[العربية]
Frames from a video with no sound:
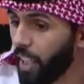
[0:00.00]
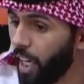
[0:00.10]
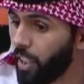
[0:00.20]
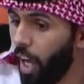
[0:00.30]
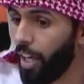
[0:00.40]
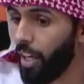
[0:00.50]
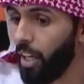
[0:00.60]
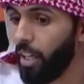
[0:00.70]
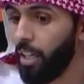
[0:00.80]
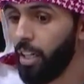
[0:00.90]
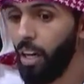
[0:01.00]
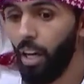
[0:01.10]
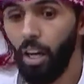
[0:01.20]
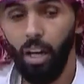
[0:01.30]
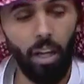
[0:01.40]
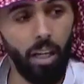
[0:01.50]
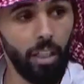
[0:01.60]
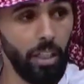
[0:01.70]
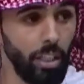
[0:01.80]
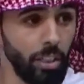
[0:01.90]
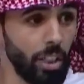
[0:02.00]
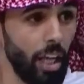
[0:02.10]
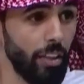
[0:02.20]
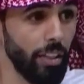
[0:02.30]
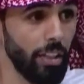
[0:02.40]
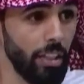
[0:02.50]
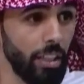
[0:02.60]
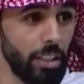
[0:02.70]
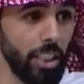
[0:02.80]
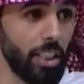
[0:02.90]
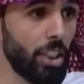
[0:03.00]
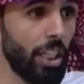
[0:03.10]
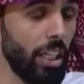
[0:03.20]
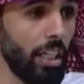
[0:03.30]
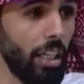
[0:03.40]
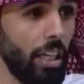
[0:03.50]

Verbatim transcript: كاداره آه، استاذ زياد الشهري اللي